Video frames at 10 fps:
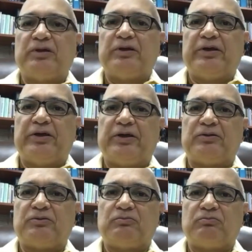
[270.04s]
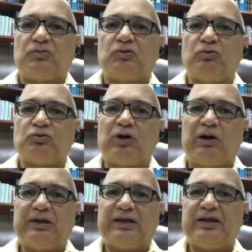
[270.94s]
eh, tú,
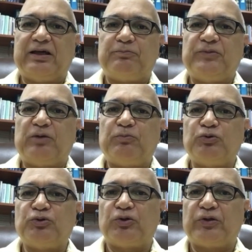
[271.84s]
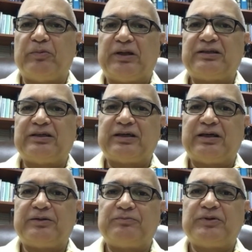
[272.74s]
hablas del punto de
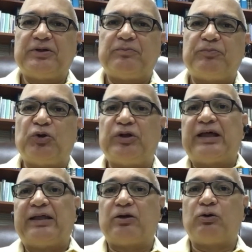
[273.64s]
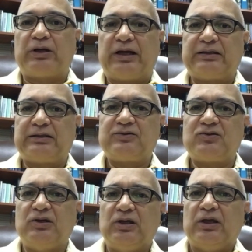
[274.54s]
mantener eh, prioridades
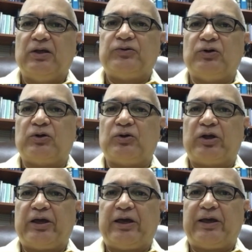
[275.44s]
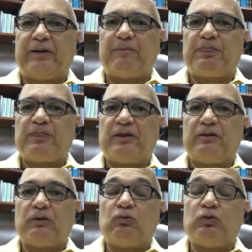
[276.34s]
correctas. Yo creo que
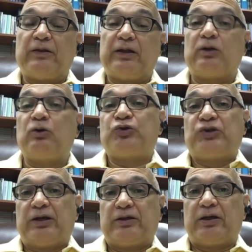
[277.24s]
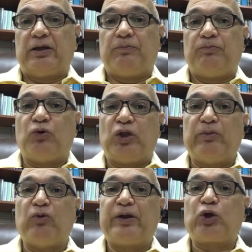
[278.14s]
una de las cosas que
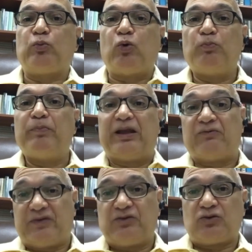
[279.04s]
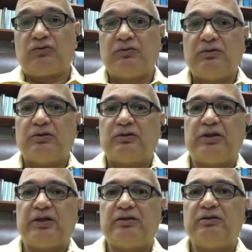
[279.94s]
podemos ver como un beneficio
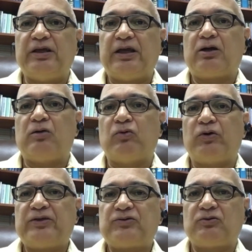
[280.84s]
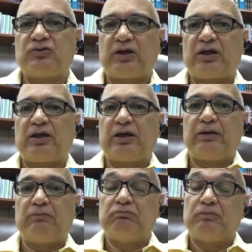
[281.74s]
de días como estos es que eh,